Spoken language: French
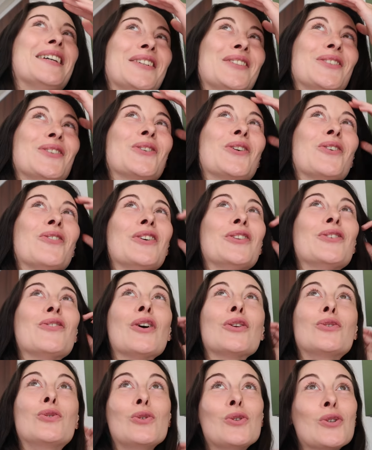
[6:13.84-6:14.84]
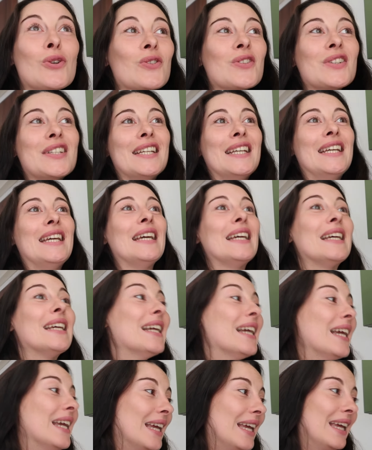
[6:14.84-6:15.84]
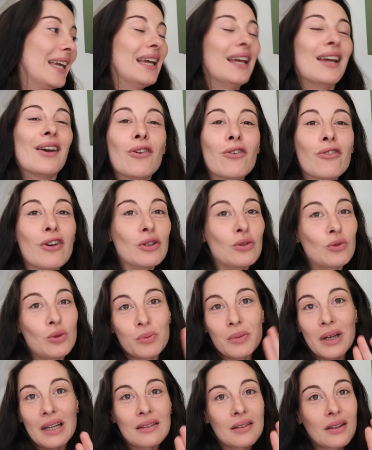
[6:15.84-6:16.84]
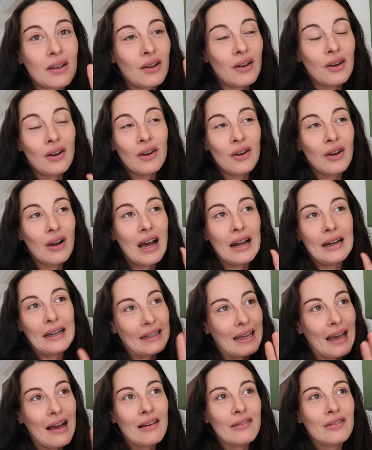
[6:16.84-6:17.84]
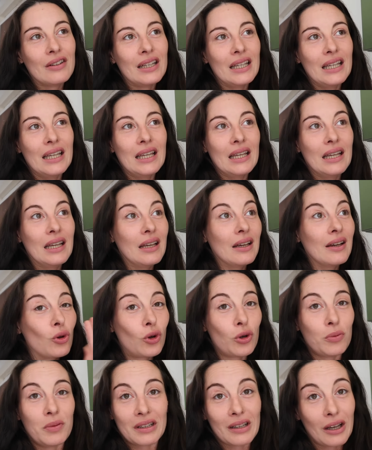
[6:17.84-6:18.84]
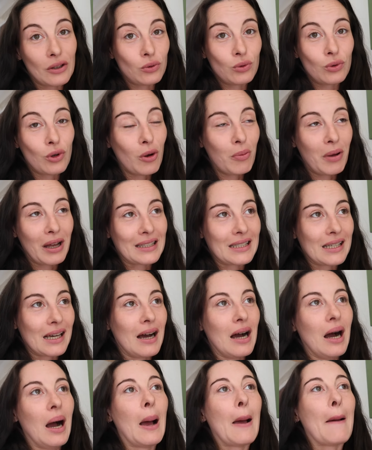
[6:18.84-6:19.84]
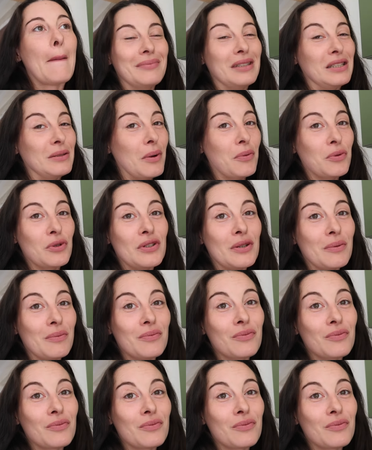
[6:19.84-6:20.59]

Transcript: Donc on va devoir tout changer et on va tout mettre euh, à la cave et on remettra tout quand on partira mais c'est pas possible.